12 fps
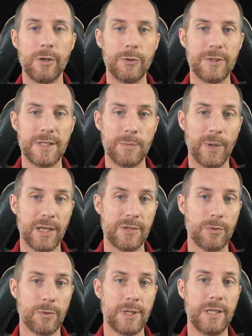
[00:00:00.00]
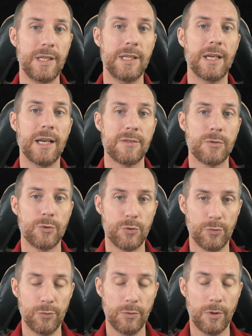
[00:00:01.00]
une disparition qui, à ce
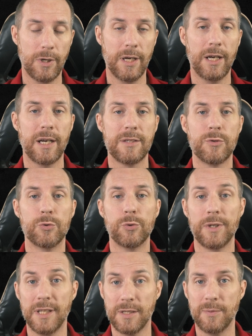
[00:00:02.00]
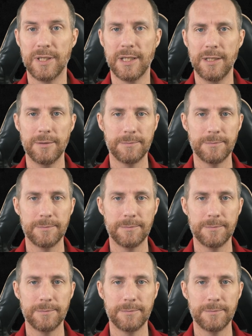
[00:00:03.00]
jour, reste toujours inexpliquée.